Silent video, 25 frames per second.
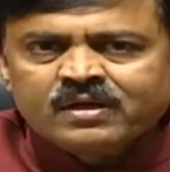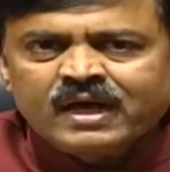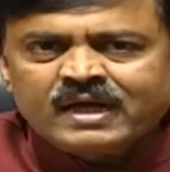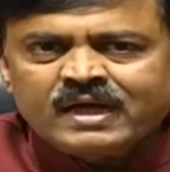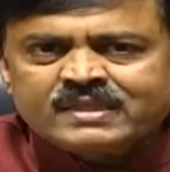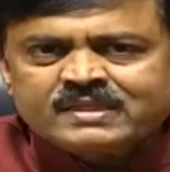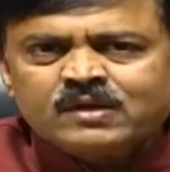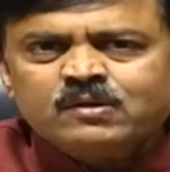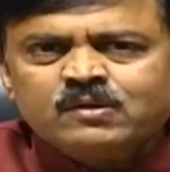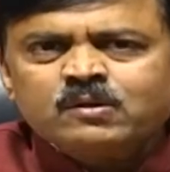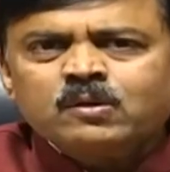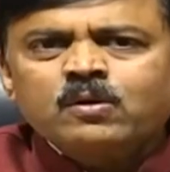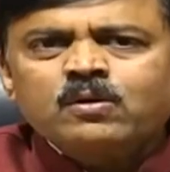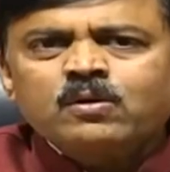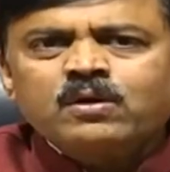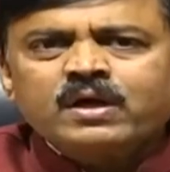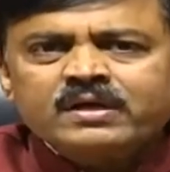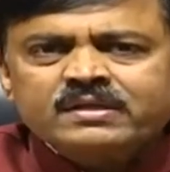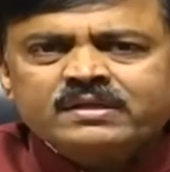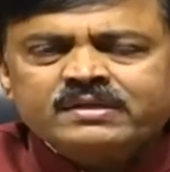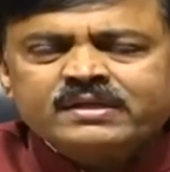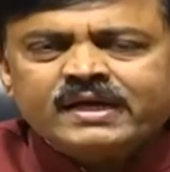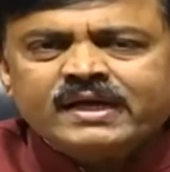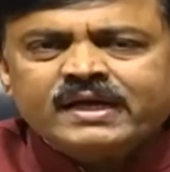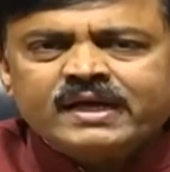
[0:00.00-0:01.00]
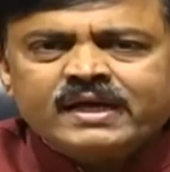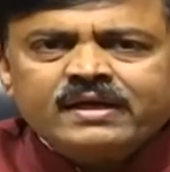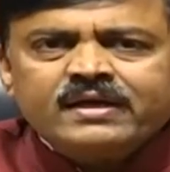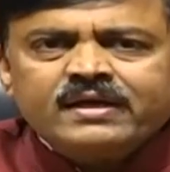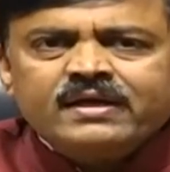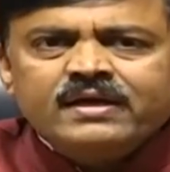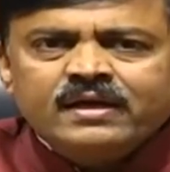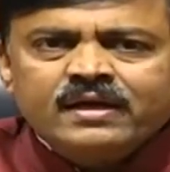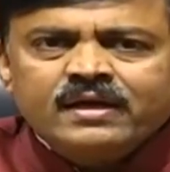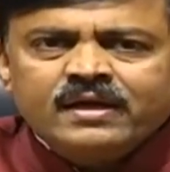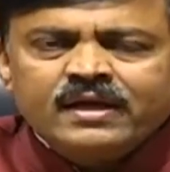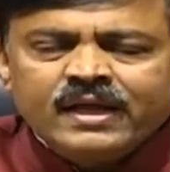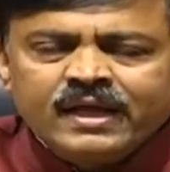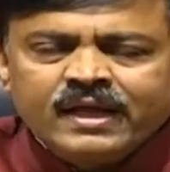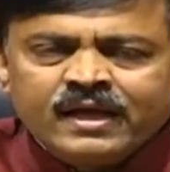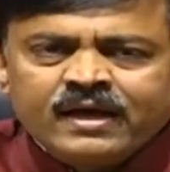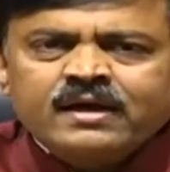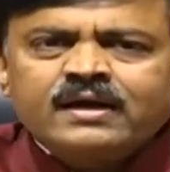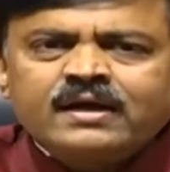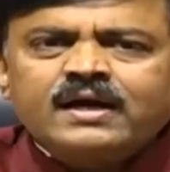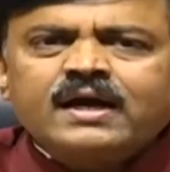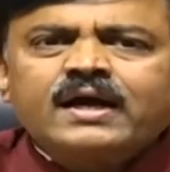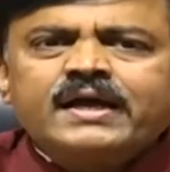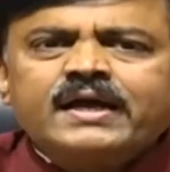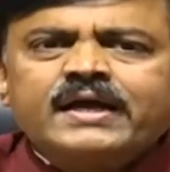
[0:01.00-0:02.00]
గతంలో కంటే
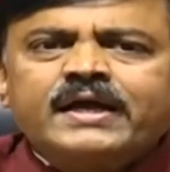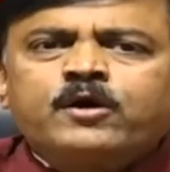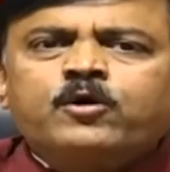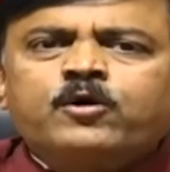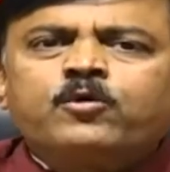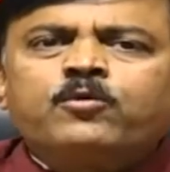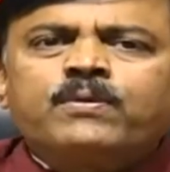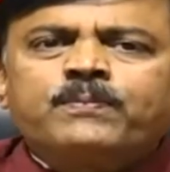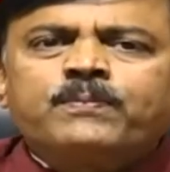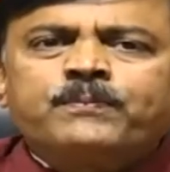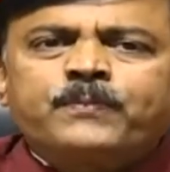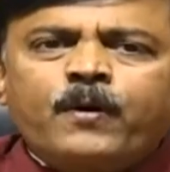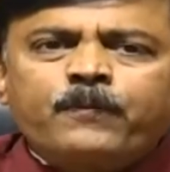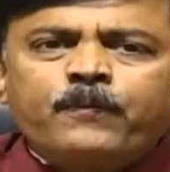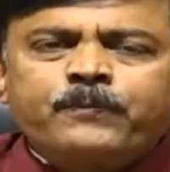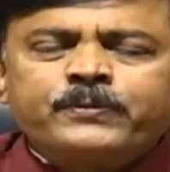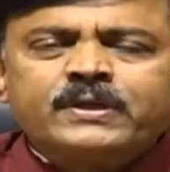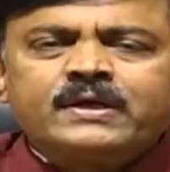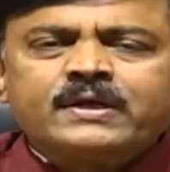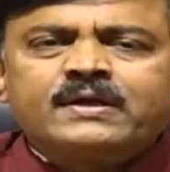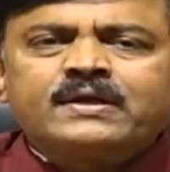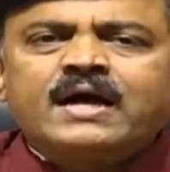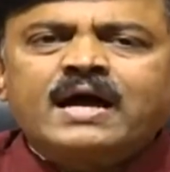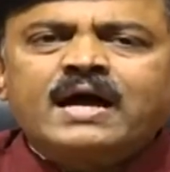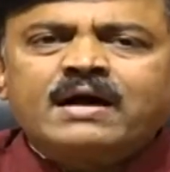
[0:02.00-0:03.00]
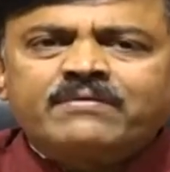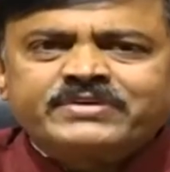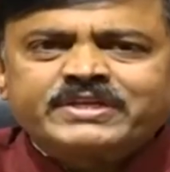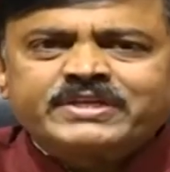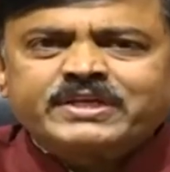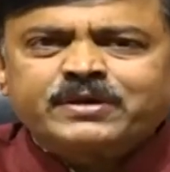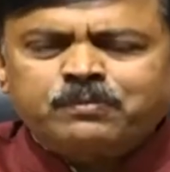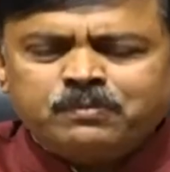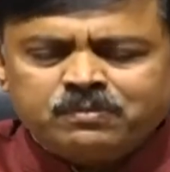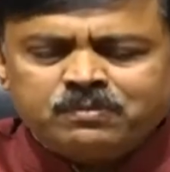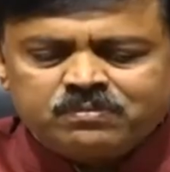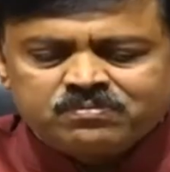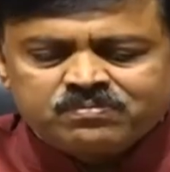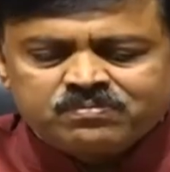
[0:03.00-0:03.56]
ఇంకా ఎక్కువ పాపులర్గా అవటం